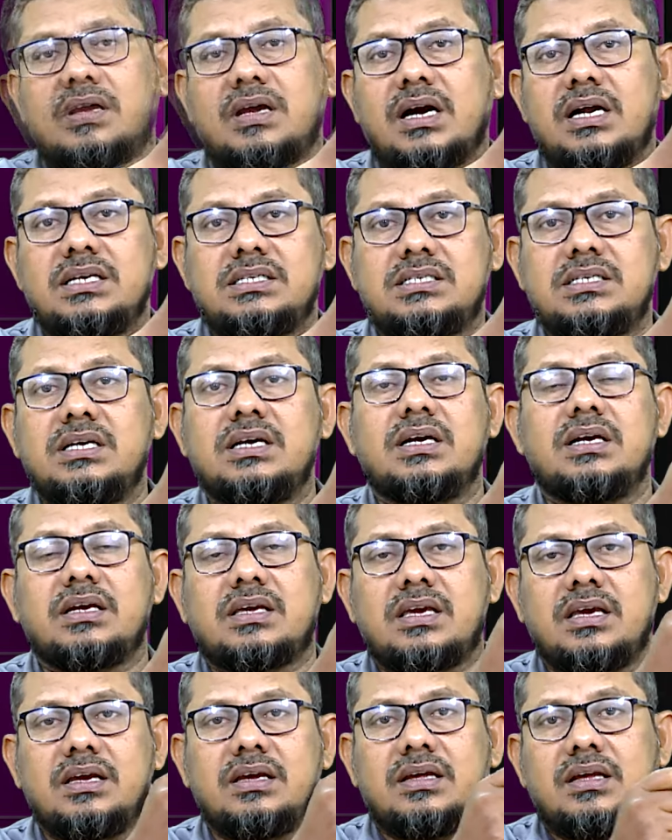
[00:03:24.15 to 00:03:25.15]

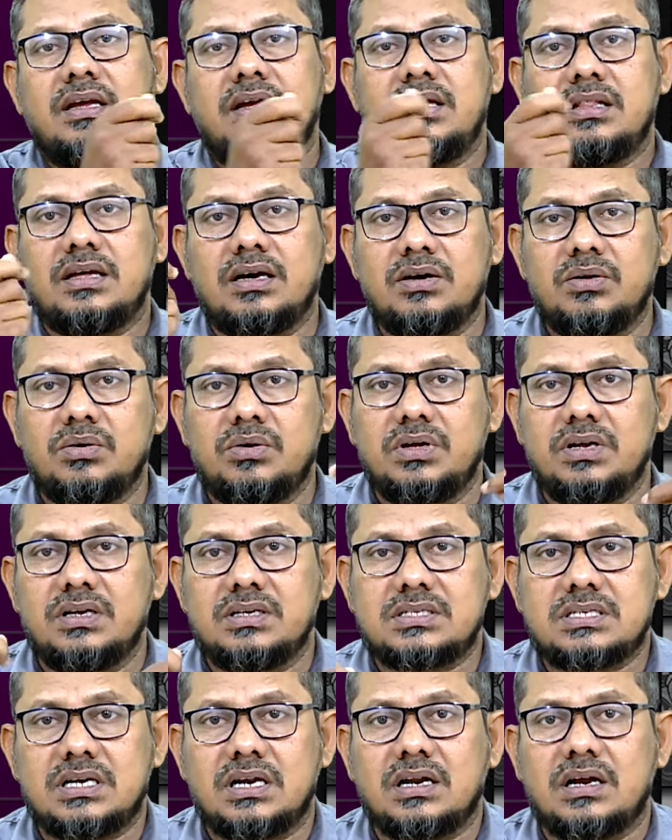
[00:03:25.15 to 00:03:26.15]
காட்சியாக்கி தங்களுடைய
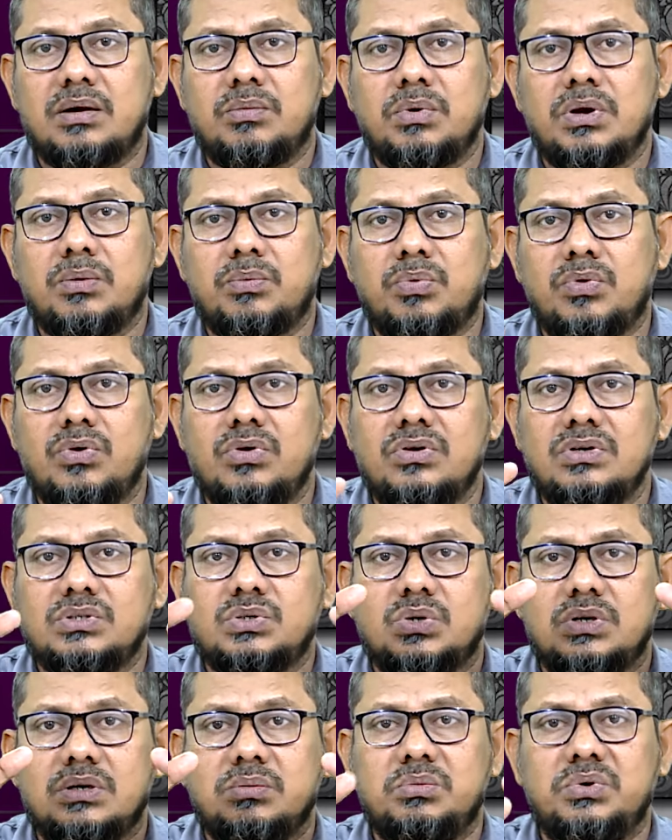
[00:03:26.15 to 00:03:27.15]
இன்ஸ்டாகிராமில் போடணும்னு
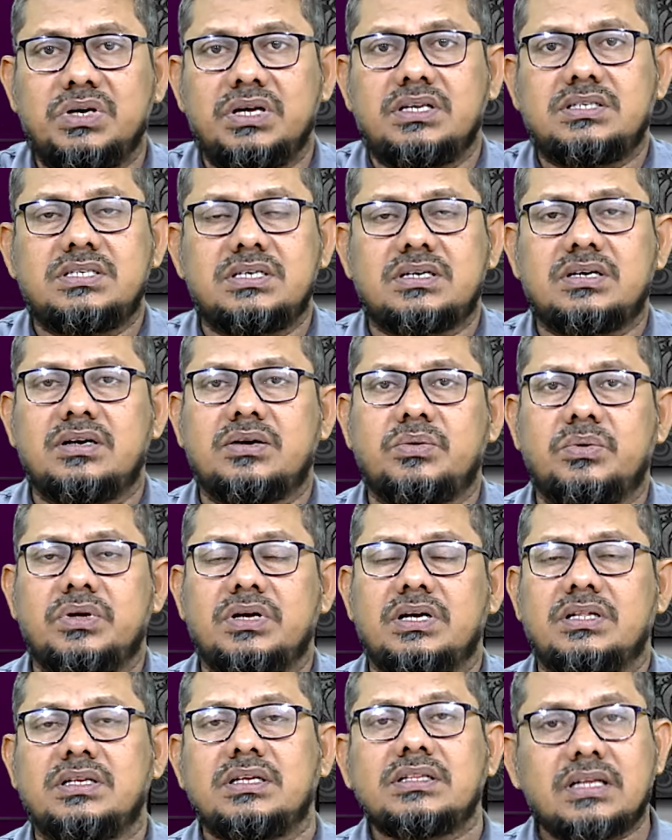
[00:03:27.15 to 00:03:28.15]
சொல்லி முயற்சிக்கக்கூடிய
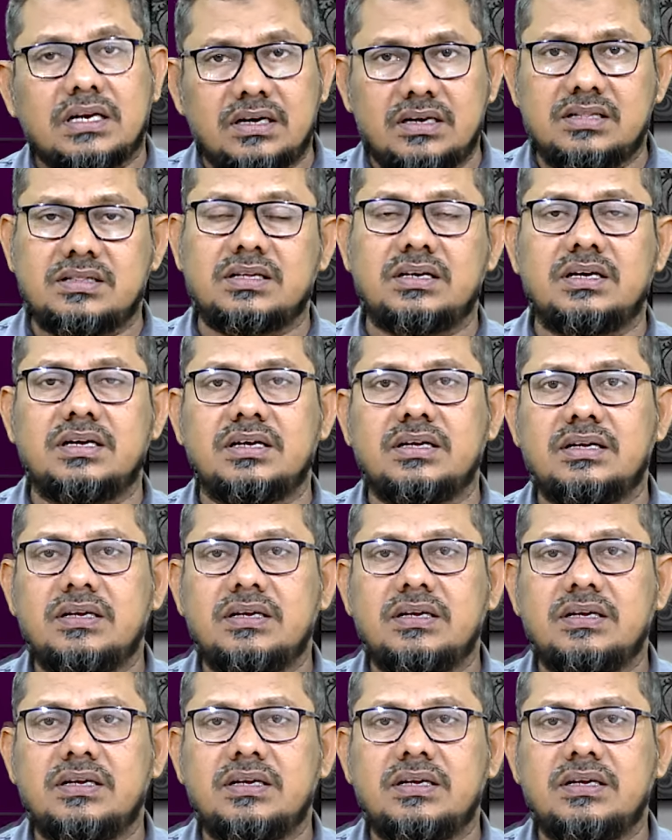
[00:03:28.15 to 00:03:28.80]
அந்த தருணத்தில்